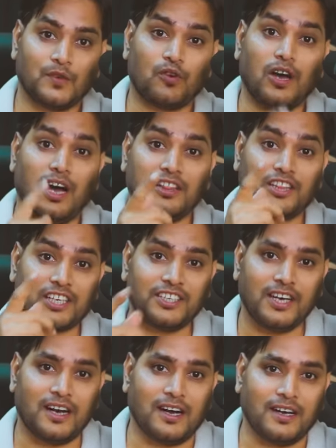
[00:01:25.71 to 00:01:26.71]
और अल
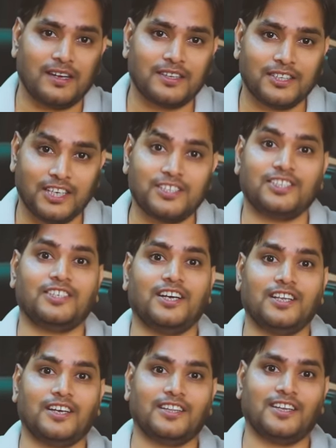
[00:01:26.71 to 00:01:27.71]
तकिया कैसे
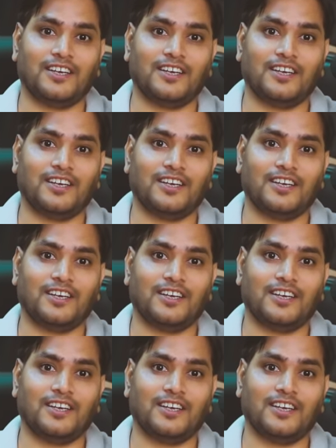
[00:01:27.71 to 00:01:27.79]
किया जाता